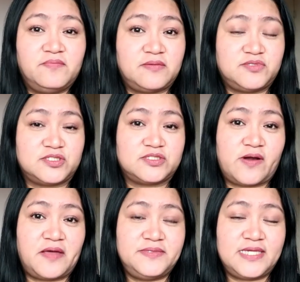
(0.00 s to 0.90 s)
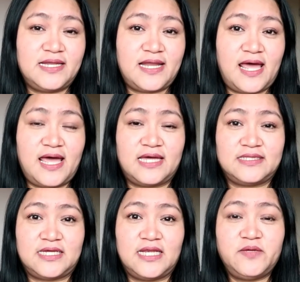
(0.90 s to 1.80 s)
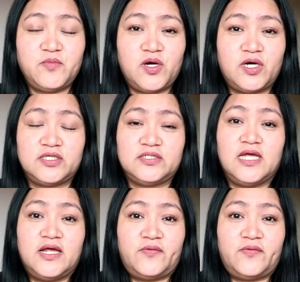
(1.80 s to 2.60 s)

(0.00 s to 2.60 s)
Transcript: mag-subscribe ka na at i-click mo ang